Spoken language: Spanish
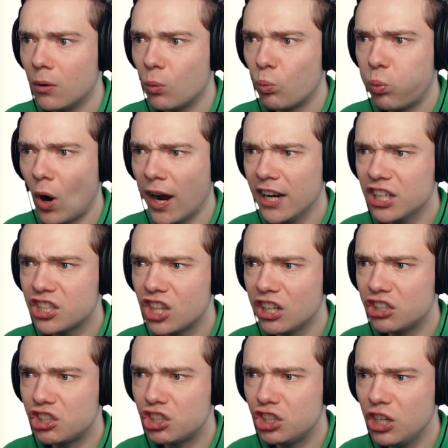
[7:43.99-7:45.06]
¿Por qué
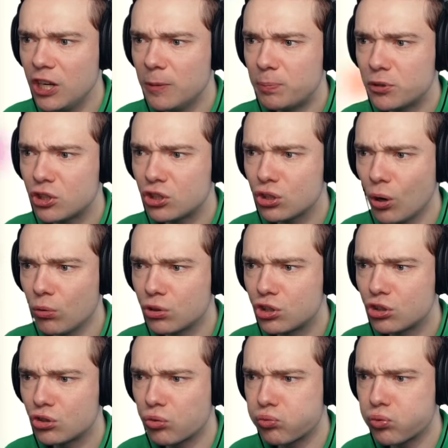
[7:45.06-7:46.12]
esta oveja es
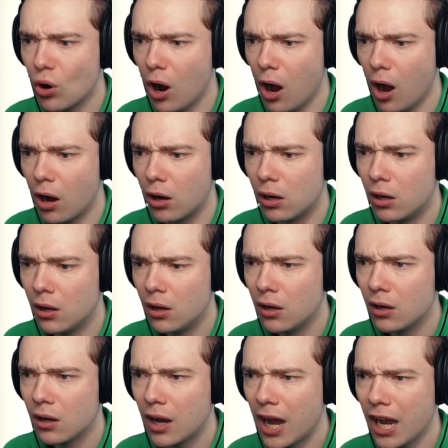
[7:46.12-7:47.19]
tan fuerte?
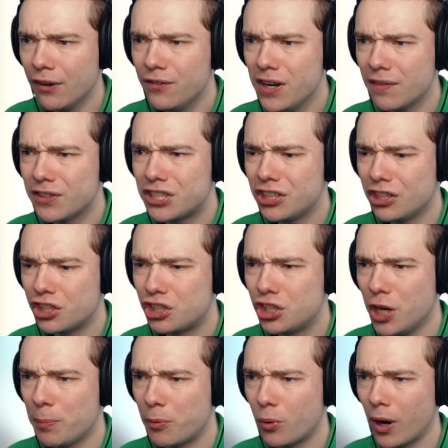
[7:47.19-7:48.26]
Nunca había visto
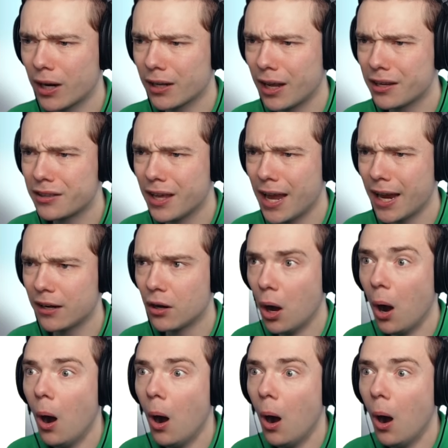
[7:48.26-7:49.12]
una oveja así.